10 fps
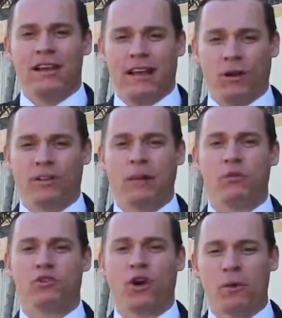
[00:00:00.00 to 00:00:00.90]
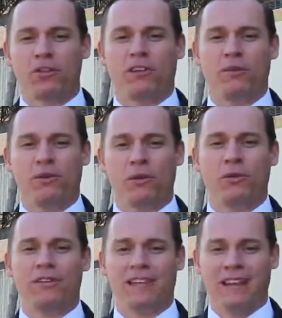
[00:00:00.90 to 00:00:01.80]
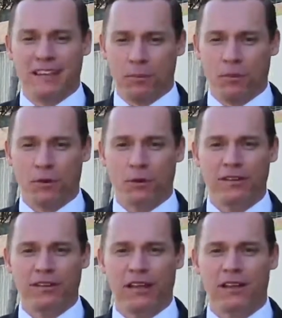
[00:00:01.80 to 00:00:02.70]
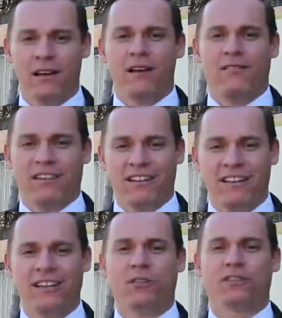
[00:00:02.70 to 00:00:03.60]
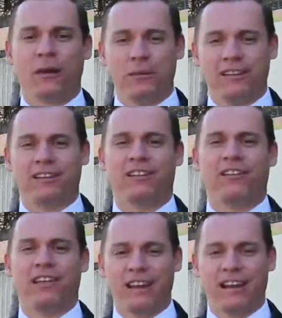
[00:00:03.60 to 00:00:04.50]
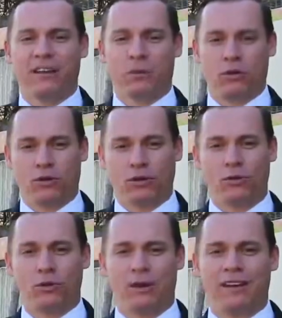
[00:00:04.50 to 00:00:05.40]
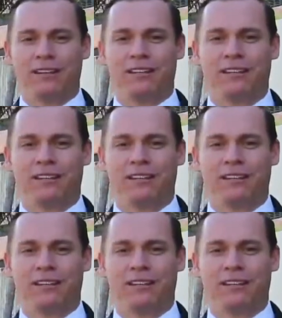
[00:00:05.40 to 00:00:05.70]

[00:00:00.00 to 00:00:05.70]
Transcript: le contamos cómo los servicios judiciales del Poder Judicial facilitan los trámites que requieren las personas usuarias.